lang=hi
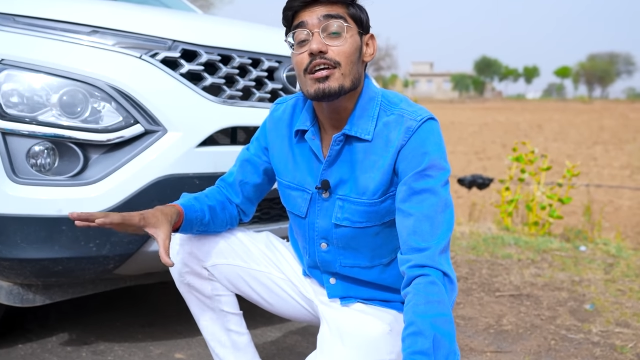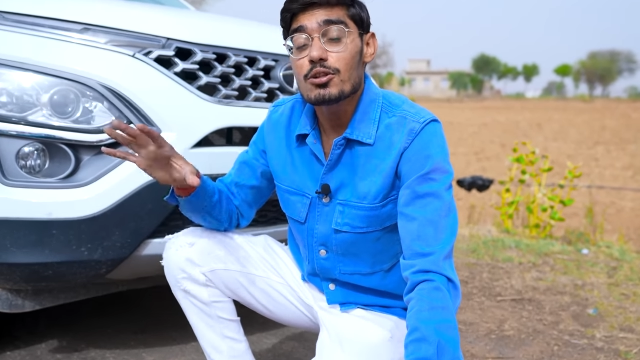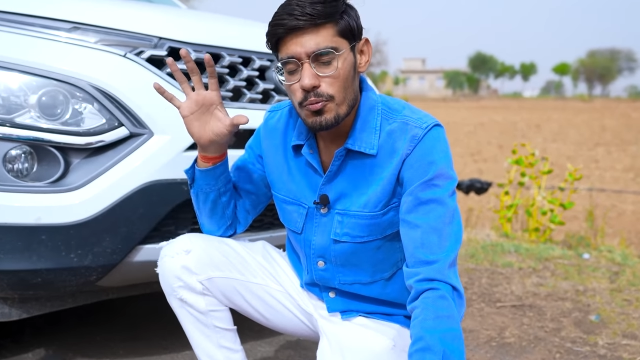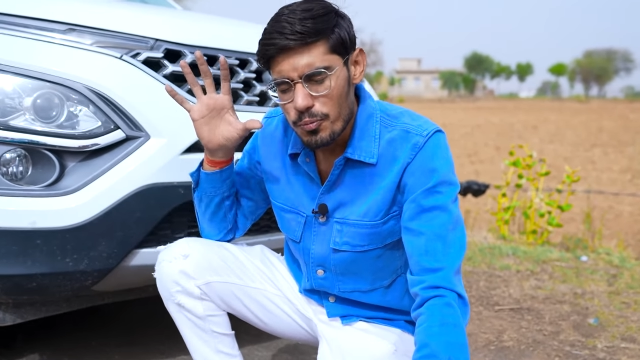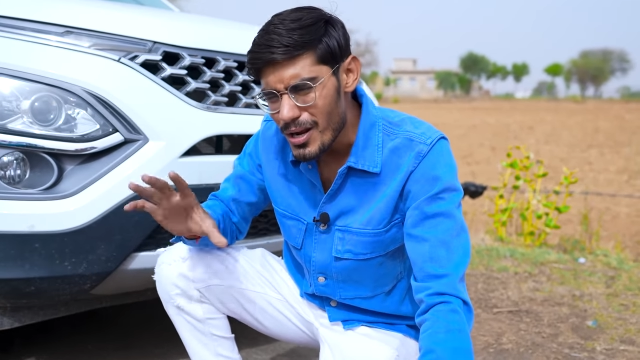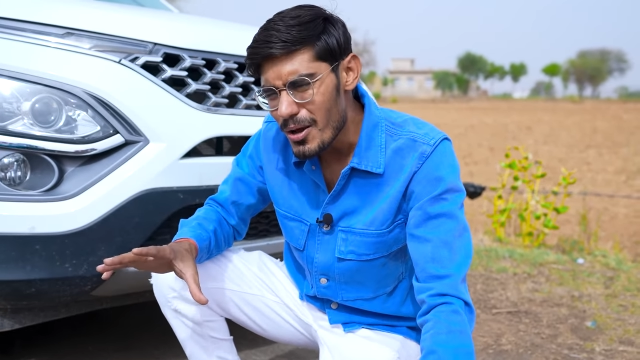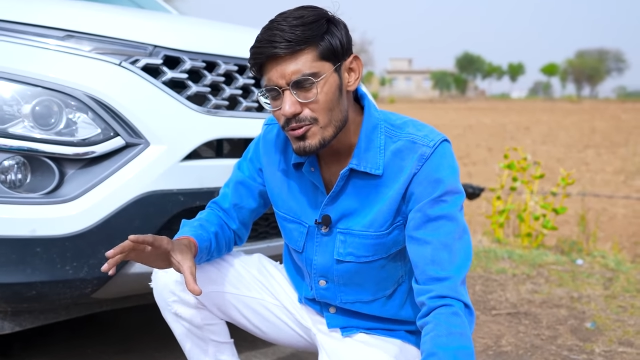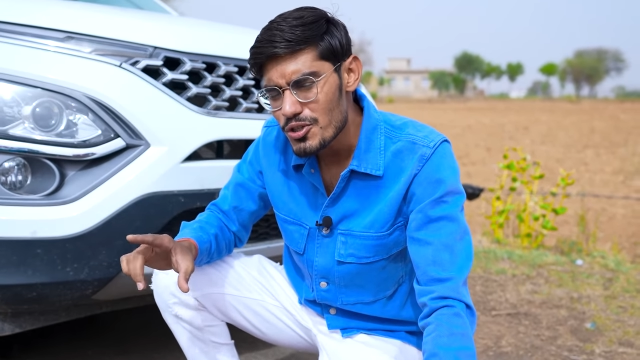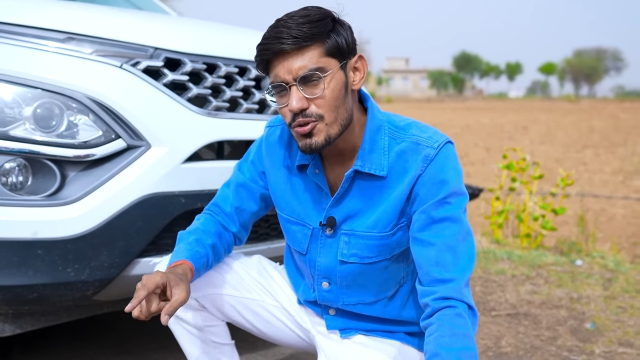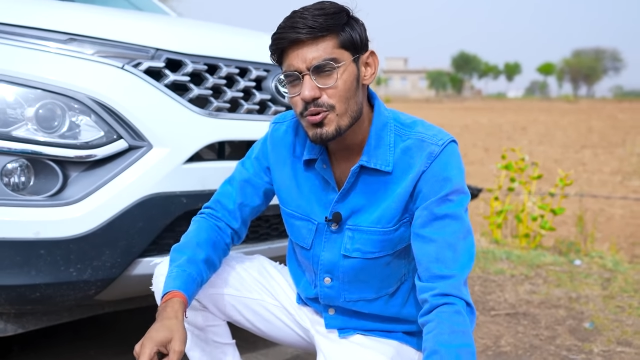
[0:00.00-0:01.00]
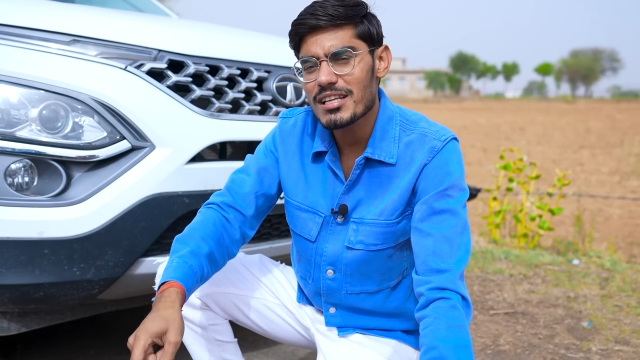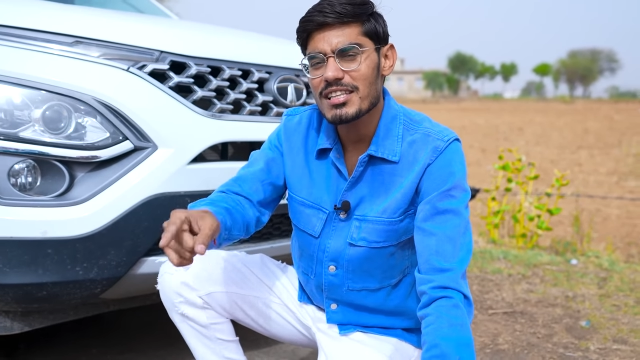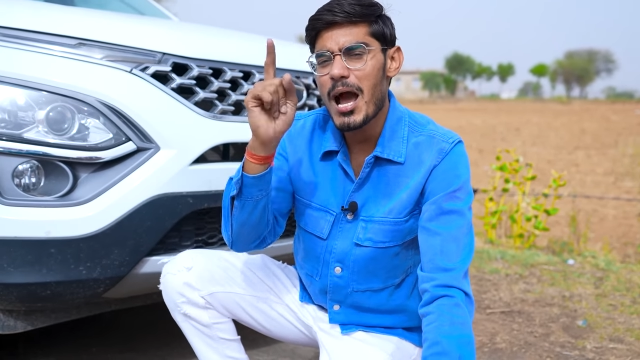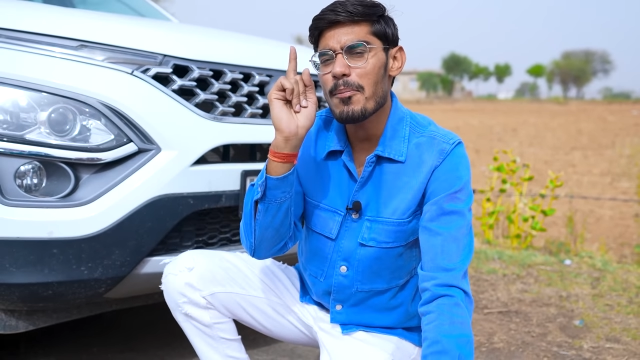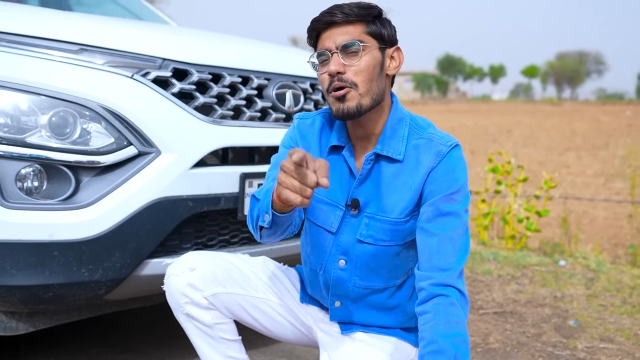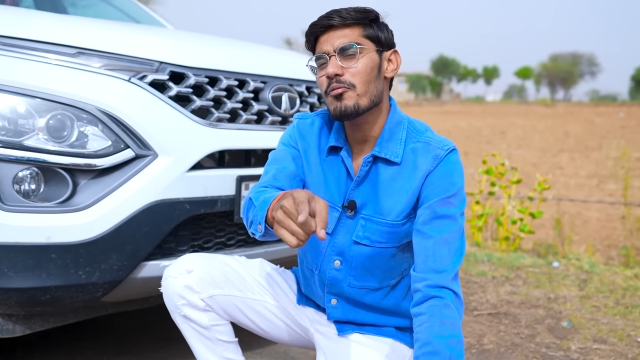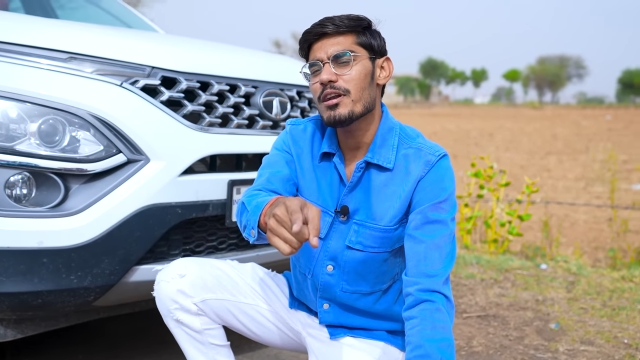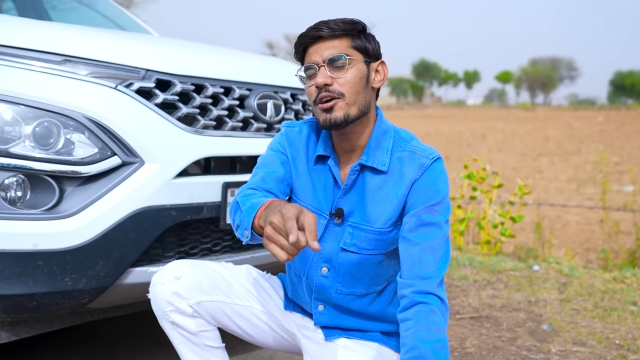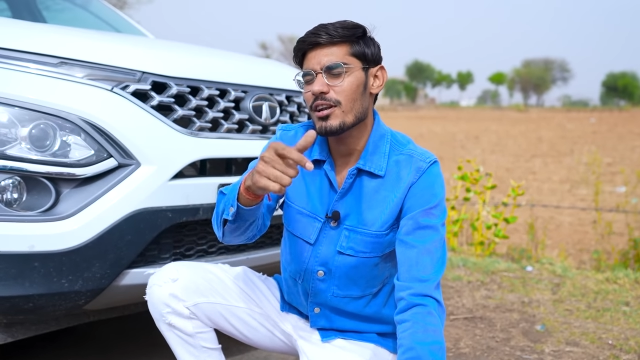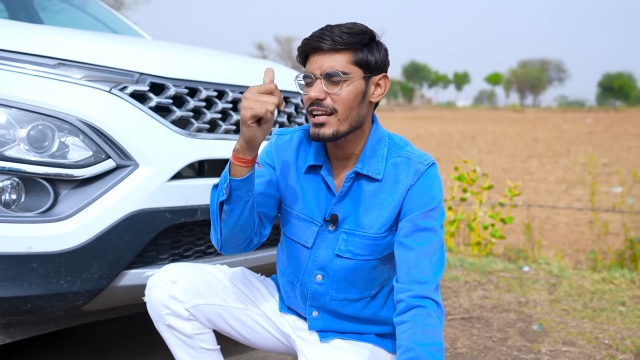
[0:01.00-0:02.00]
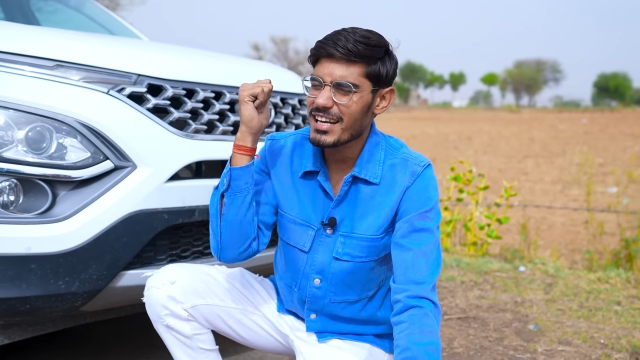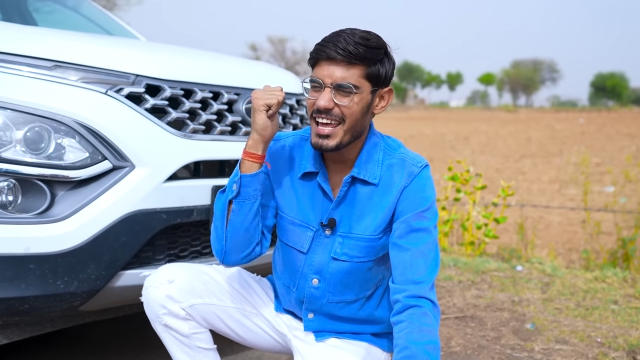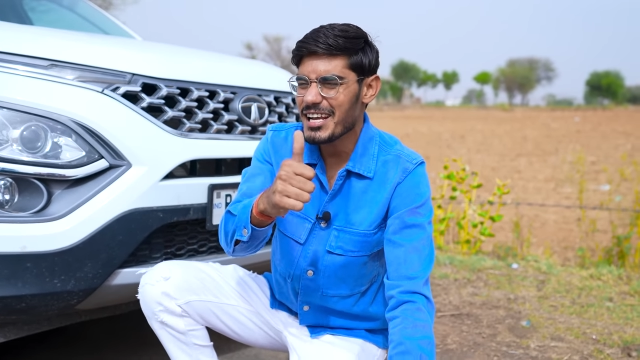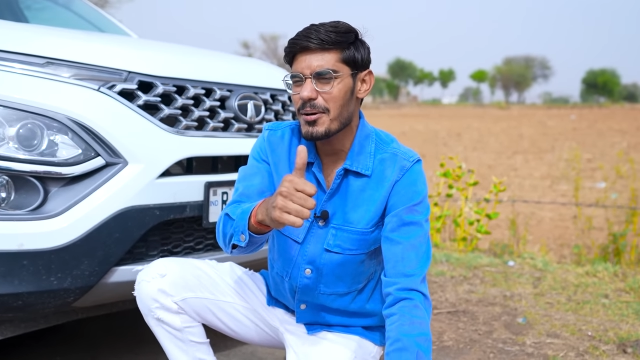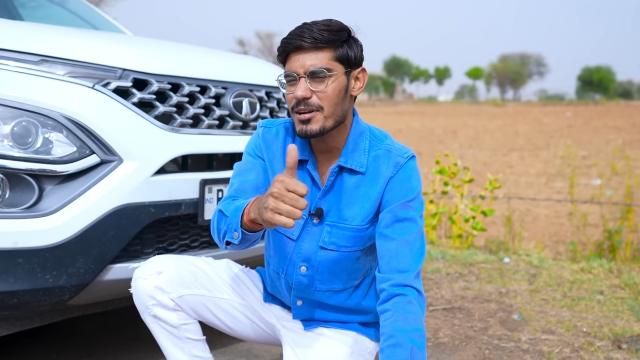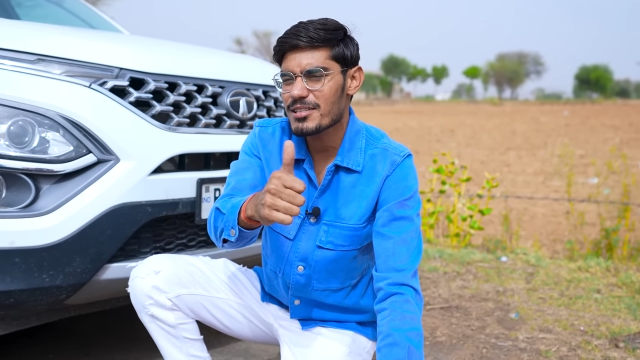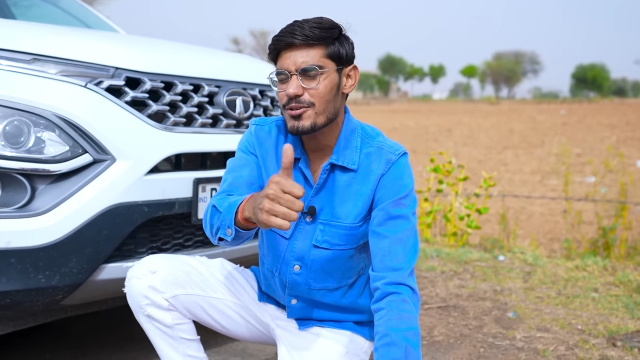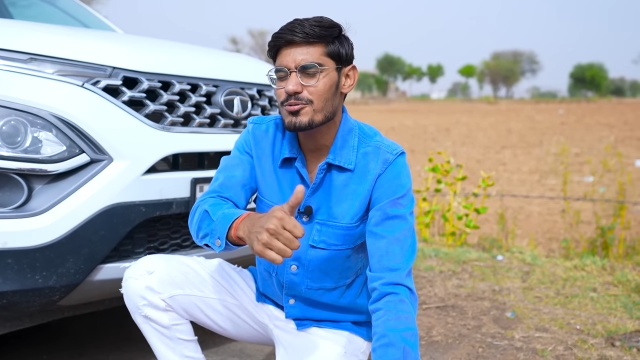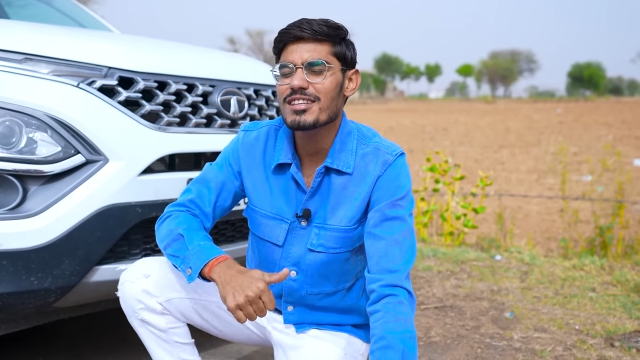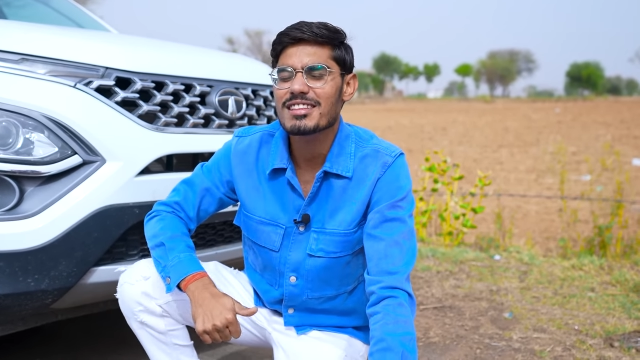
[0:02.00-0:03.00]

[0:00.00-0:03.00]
तो फटाफट से शुरू करते हैं आप लोग वीडियो के लिए लाइक का बटन जरूर से